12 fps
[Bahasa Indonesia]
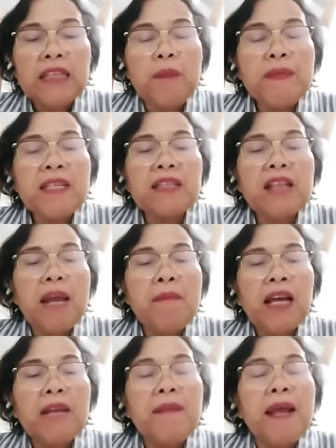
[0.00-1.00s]
tapi setelah
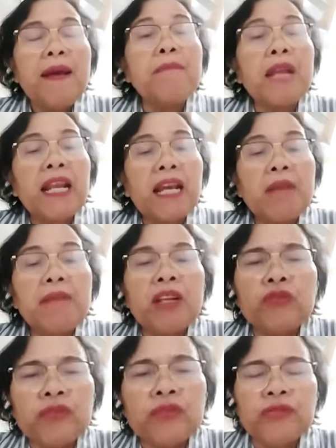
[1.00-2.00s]
makan mereka
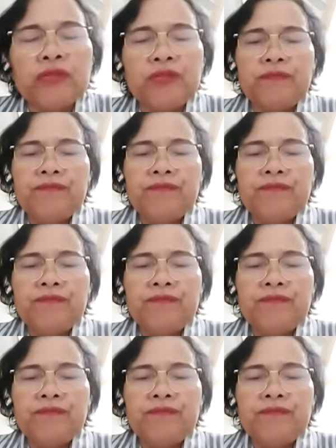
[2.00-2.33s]
menuntut.